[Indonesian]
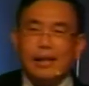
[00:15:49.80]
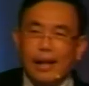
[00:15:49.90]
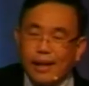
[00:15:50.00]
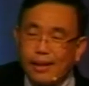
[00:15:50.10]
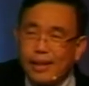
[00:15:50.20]

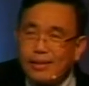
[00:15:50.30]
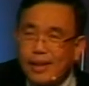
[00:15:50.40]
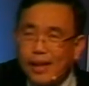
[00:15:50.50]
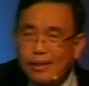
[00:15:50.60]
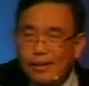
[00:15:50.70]
Andai kata
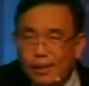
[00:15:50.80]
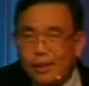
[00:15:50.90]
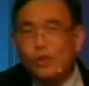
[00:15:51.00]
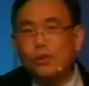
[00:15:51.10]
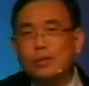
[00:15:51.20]
saya
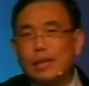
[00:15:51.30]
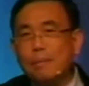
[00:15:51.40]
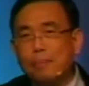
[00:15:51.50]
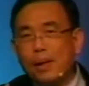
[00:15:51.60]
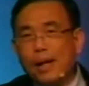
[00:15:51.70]
tidak tekun,
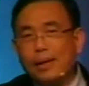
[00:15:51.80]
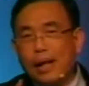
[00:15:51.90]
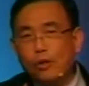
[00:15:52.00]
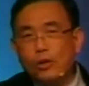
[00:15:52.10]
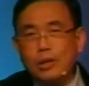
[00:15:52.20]
saya pernah
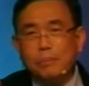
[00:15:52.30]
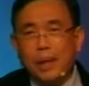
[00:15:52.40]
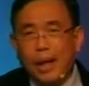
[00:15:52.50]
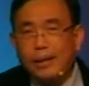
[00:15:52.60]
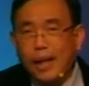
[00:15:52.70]
tidak lulus
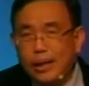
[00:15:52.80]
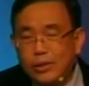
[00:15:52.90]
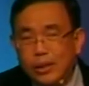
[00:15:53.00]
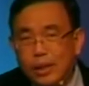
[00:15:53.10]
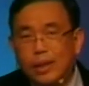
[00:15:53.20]
sembilan
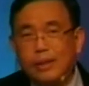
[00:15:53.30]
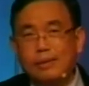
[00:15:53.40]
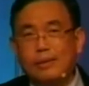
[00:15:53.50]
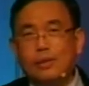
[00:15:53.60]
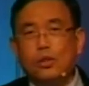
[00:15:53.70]
kali, saudara.
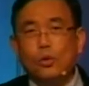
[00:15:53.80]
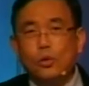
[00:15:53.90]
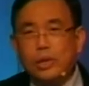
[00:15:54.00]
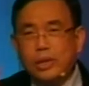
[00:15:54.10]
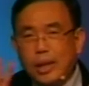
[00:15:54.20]

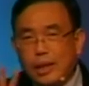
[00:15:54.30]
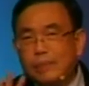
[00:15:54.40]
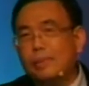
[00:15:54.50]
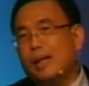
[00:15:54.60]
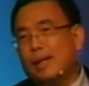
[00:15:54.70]

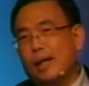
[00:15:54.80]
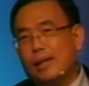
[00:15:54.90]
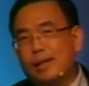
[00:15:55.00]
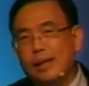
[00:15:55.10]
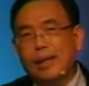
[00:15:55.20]
Ujian sembilan
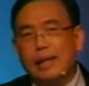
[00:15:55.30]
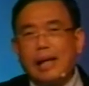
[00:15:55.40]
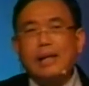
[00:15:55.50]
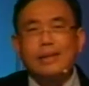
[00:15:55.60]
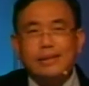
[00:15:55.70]
kali.
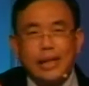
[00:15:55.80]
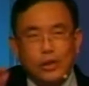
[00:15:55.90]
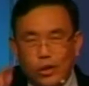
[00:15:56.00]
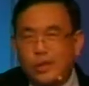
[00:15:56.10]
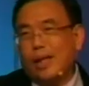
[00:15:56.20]
Karena
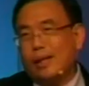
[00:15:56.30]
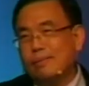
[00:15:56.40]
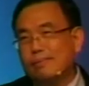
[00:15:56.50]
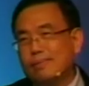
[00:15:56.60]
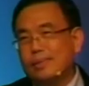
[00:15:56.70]
diceng dosen.
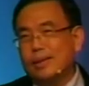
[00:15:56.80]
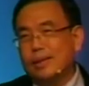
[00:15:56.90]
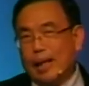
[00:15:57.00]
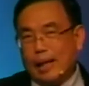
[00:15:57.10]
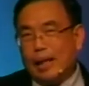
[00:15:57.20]

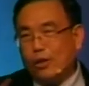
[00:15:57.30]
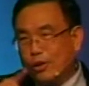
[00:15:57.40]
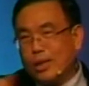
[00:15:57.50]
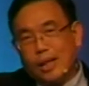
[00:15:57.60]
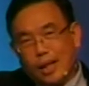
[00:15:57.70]
Gara-gara
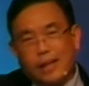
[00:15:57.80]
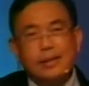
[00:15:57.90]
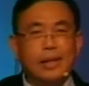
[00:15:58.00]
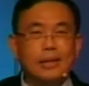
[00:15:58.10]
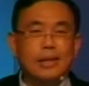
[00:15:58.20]
dosennya
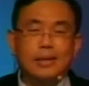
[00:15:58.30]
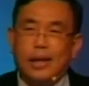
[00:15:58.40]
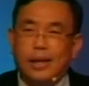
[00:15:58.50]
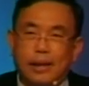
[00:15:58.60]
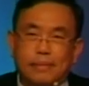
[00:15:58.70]
siri istri
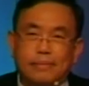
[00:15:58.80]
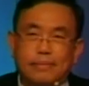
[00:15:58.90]
saya.